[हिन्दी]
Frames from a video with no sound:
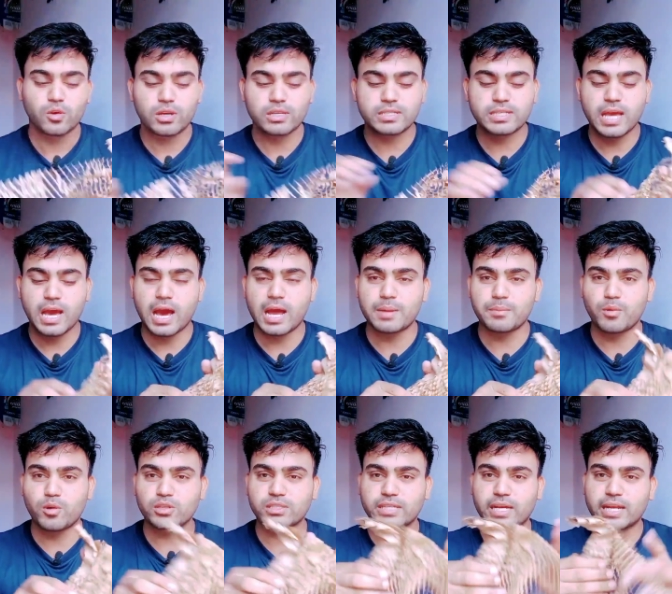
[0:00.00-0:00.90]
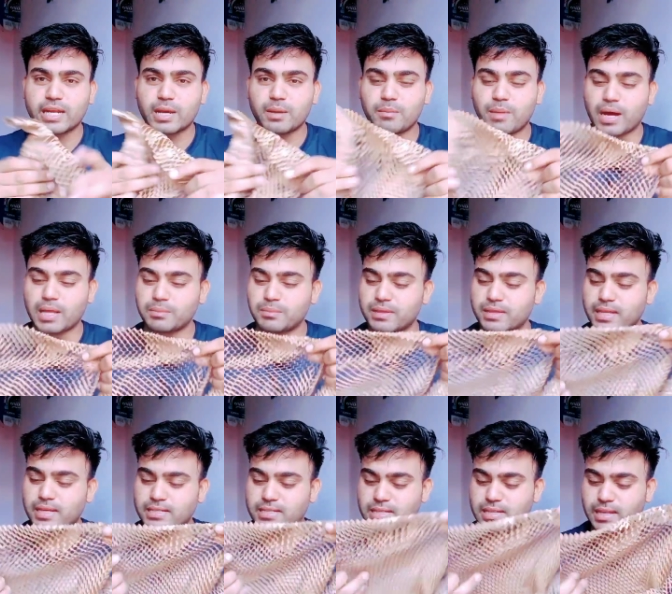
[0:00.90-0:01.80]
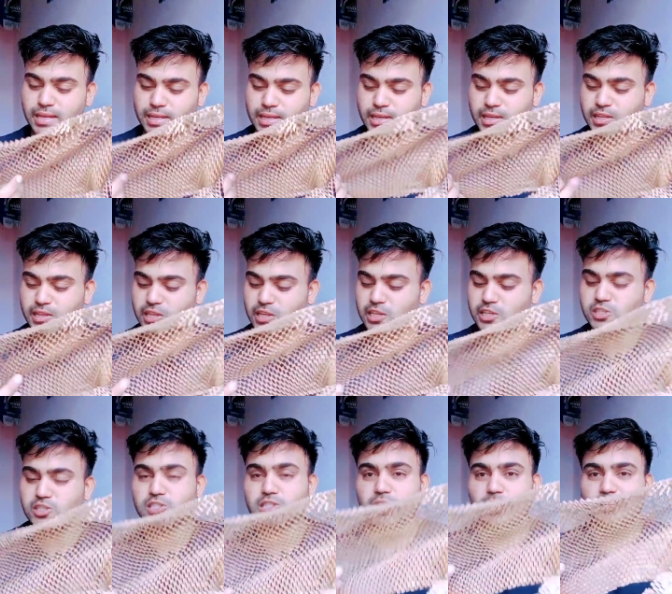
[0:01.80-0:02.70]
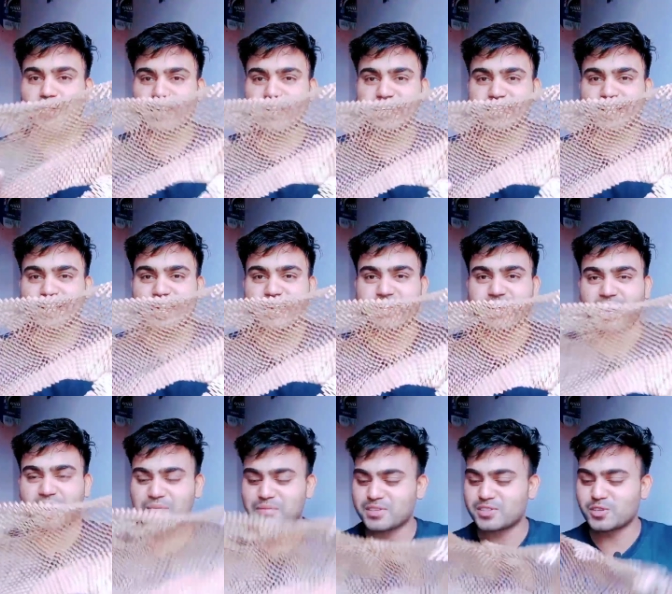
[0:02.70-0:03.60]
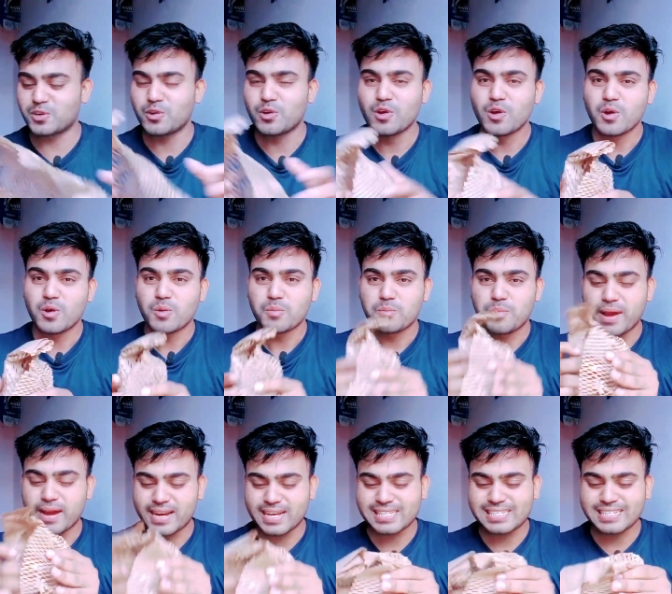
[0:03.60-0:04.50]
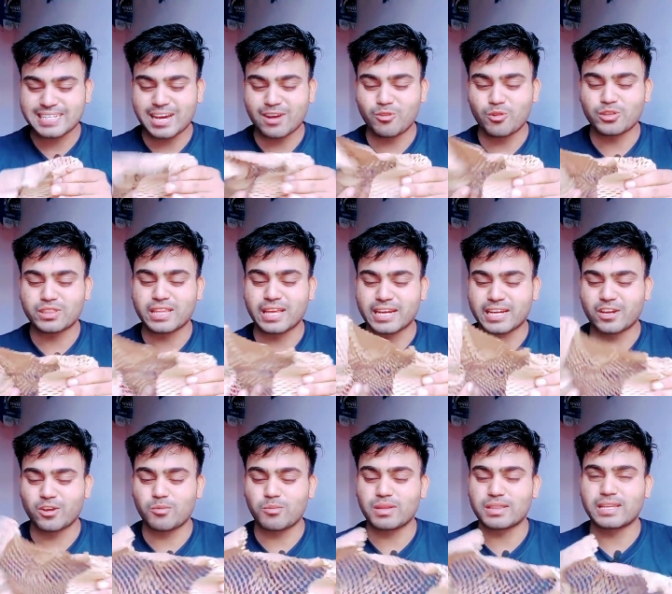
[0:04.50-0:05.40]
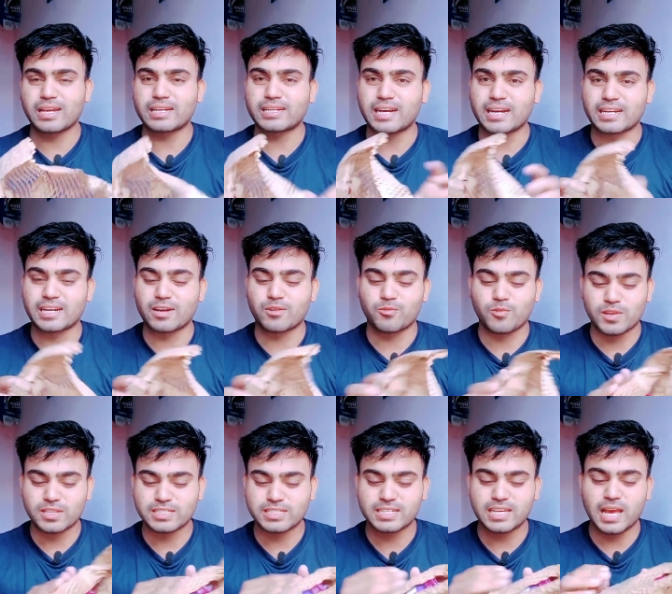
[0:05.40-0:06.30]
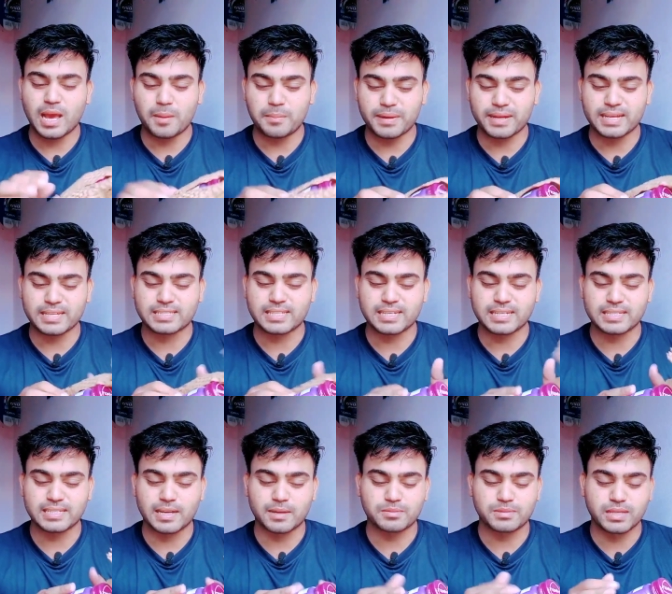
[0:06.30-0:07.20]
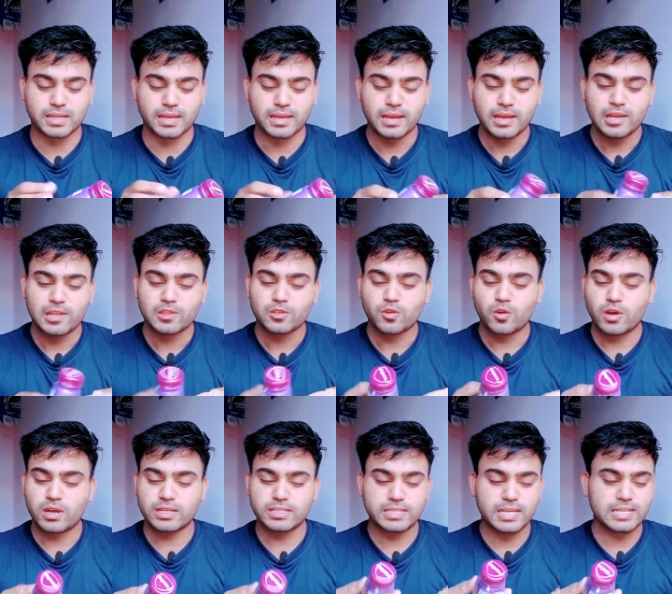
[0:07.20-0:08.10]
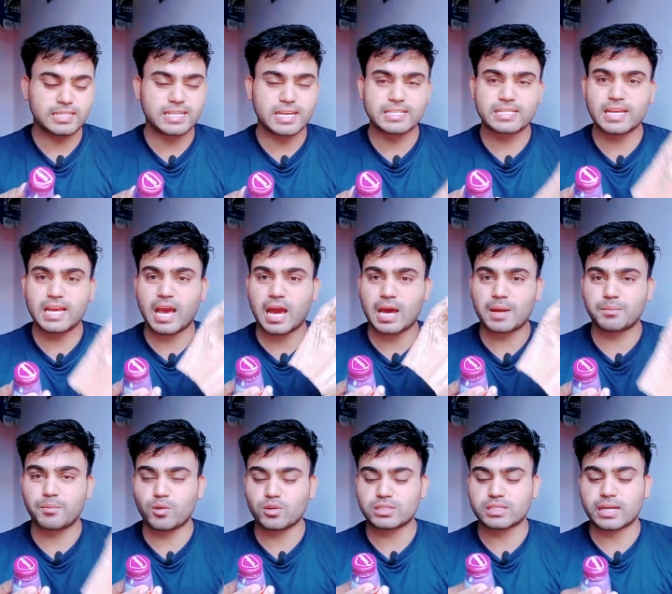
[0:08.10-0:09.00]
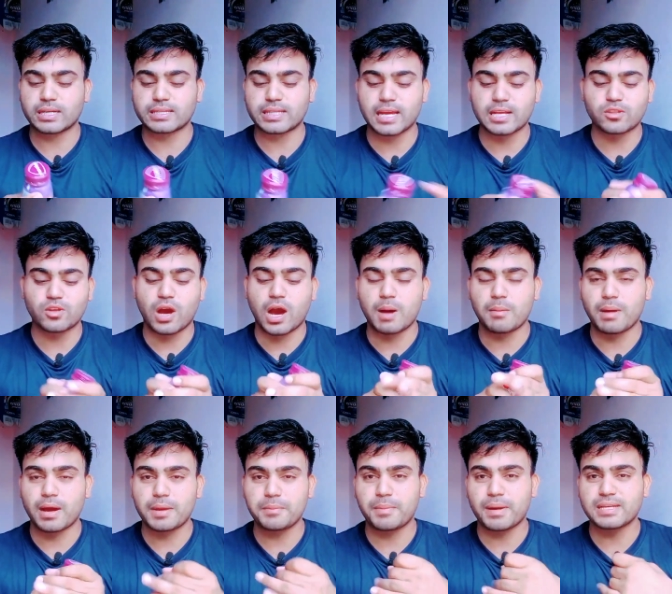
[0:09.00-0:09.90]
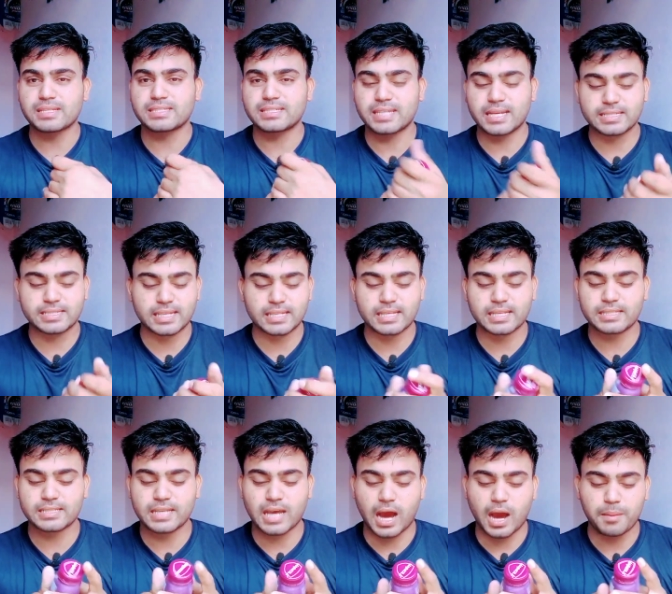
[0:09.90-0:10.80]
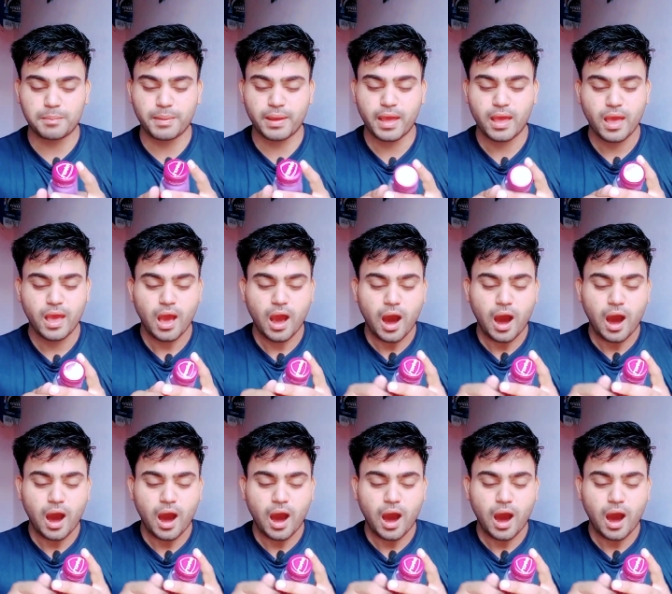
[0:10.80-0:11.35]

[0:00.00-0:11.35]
तो इसे अनबॉक्स करने के बाद में देख सकते हैं कितनी धमाकेदार यहाँ पे जो पैकेजिंग है वो देखने को मिलता है टाटा वन जी एप्लीकेशन की तरफ से तो इसे जैसे अनबॉक्स करते हैं तो हमारे पास देख सकते हैं यहाँ पे